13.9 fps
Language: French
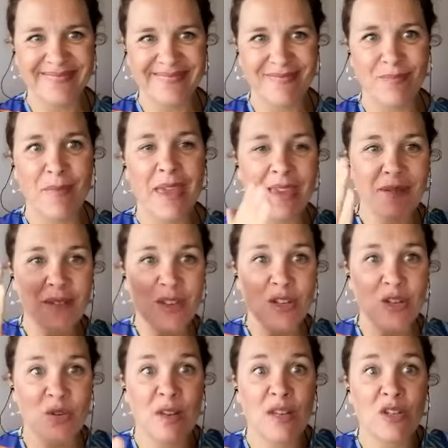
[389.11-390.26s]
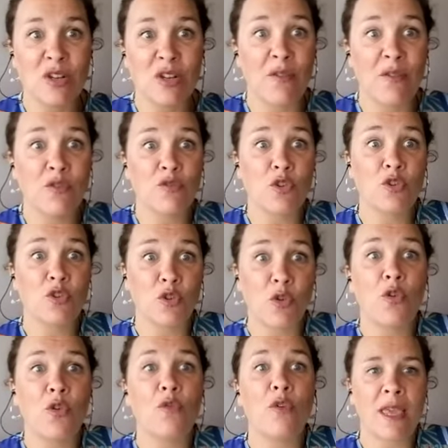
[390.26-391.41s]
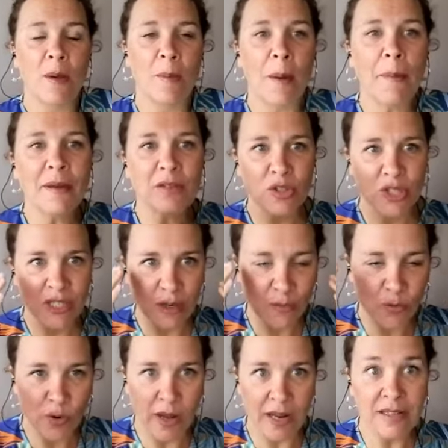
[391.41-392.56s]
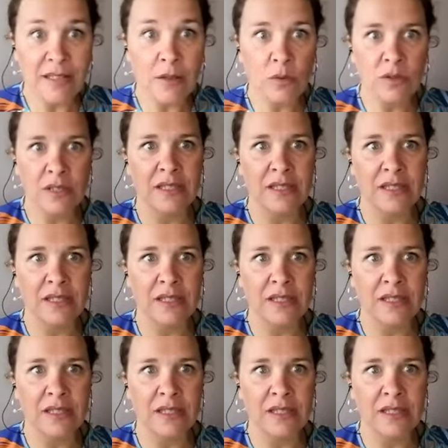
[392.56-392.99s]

mais je, je, ne le voyais pas parce que j'étais focalisée aussi.